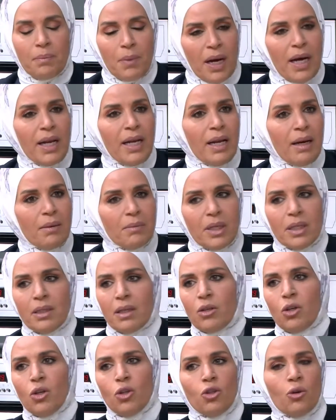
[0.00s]
هلا بنقدر
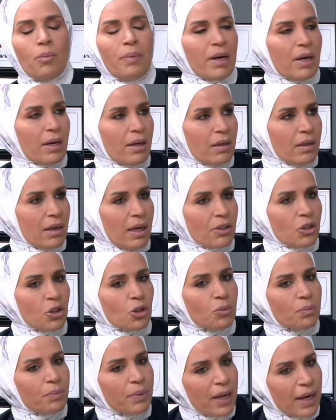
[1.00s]
نحطه برا على
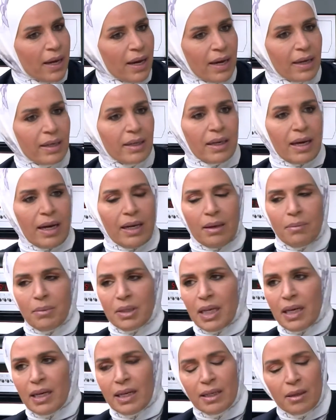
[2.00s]
الشباك على
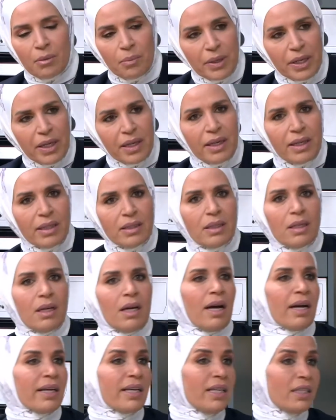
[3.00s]
مدخل البيت
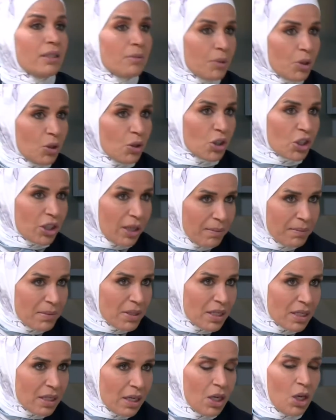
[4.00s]
اكيد بده
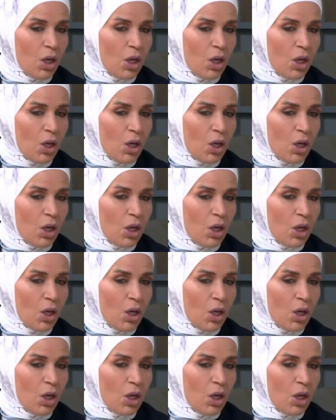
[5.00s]
شمس